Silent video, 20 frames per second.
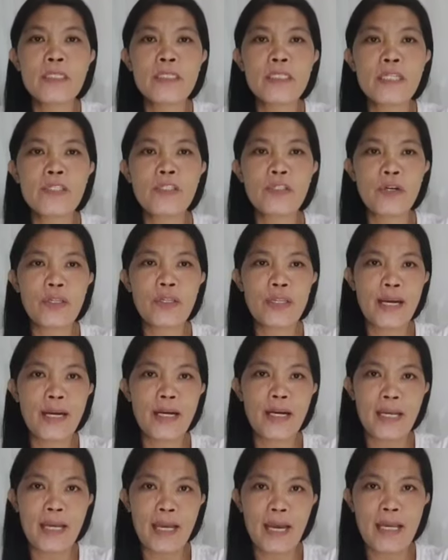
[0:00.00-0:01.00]
Si
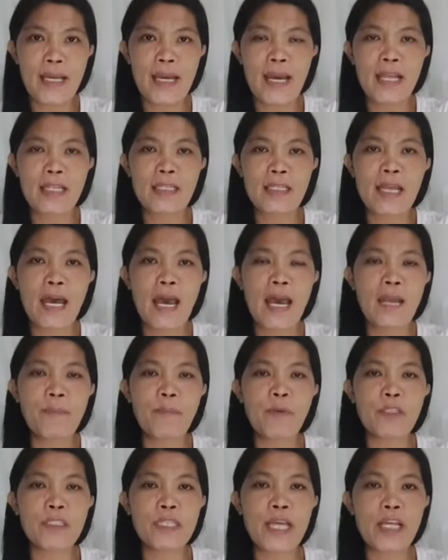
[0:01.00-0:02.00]
Jonary, ayan.
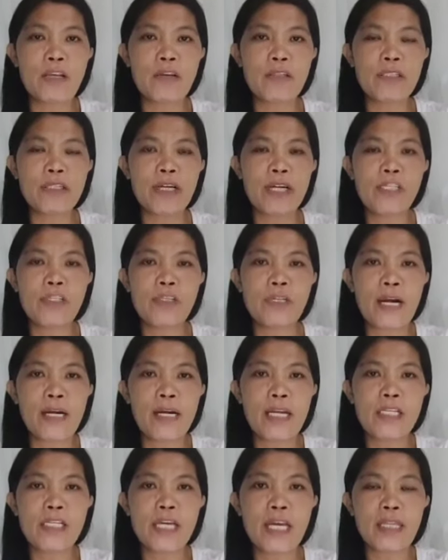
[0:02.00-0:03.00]
Hi po sa inyo Sir
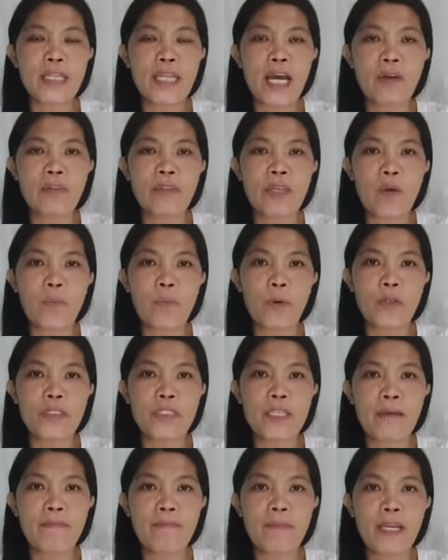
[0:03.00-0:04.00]
Jonary. Shout out daw po
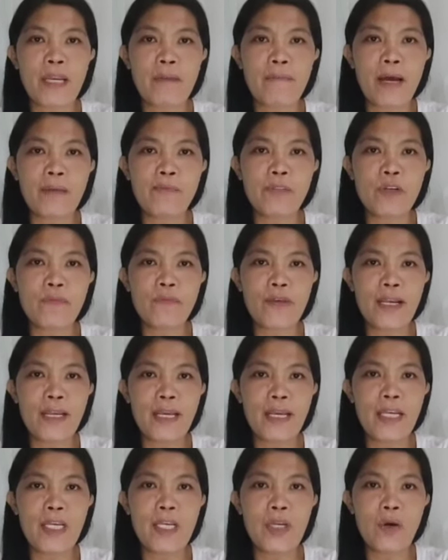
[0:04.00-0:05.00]
sabi ni Ma'am
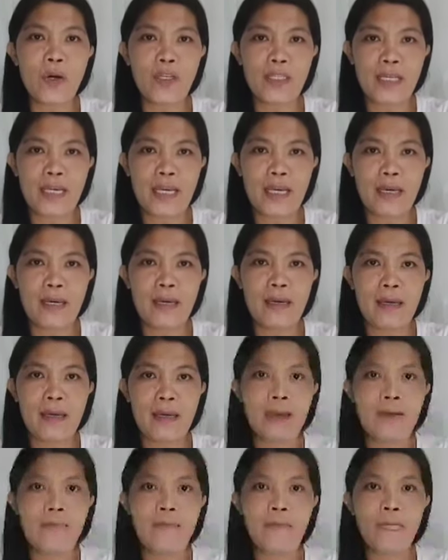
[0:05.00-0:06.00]
Joveline Nodke.
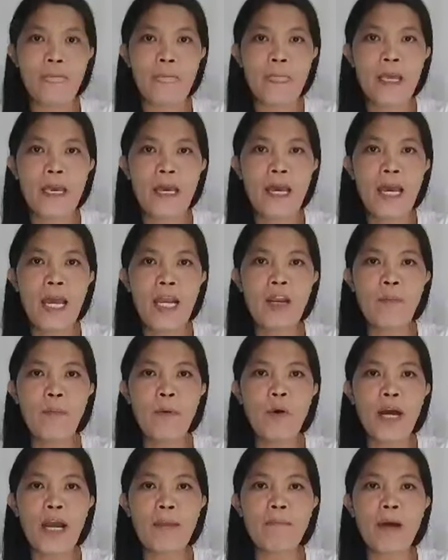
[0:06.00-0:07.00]
Hello
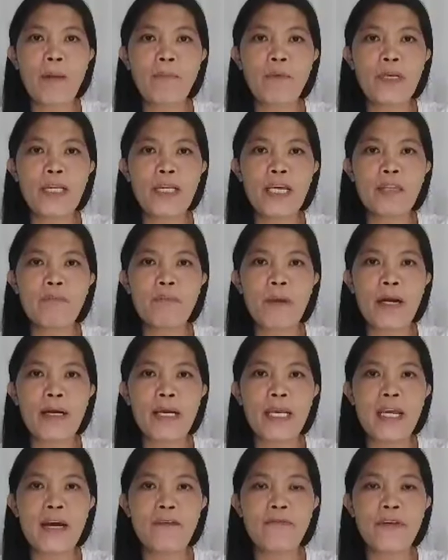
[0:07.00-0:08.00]
po kay Ma'am Monette
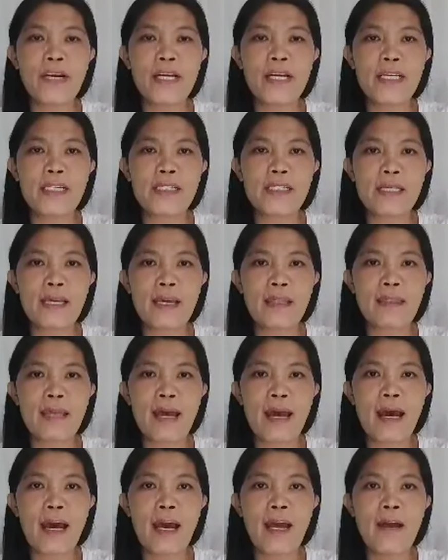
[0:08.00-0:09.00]
Barria
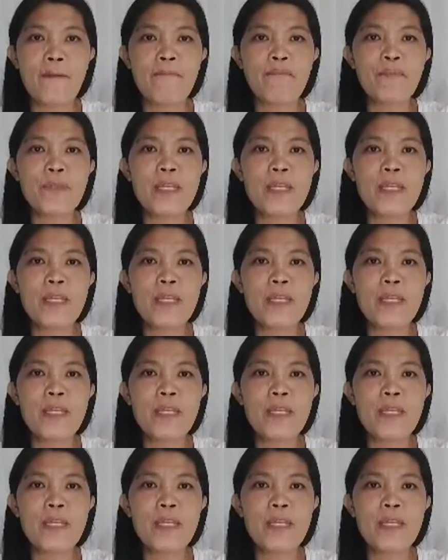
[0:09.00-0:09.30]
Ferniceta.